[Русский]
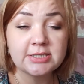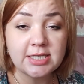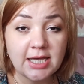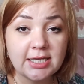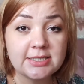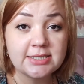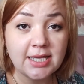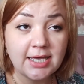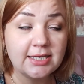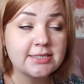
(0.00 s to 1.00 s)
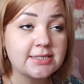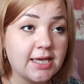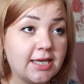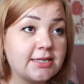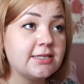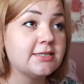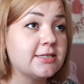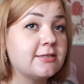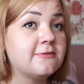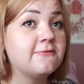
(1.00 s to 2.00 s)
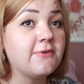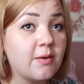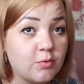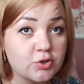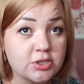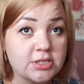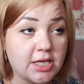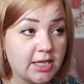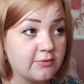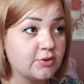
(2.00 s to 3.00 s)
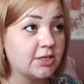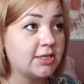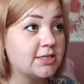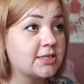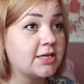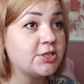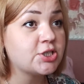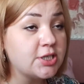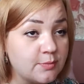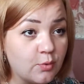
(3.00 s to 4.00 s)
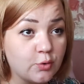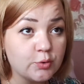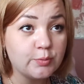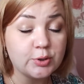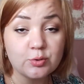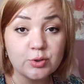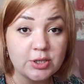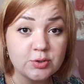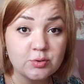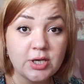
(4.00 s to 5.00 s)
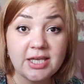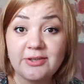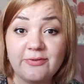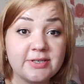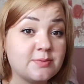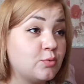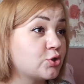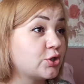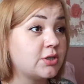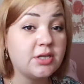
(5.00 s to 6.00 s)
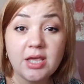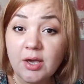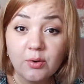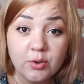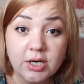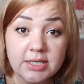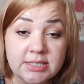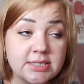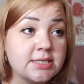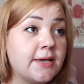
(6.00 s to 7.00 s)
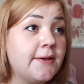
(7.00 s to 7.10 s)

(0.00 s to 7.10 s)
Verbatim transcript: стоит, стоит, стоит, недели две может стоять, вот такие скачки могут быть туда-сюда, и вес может не уходить.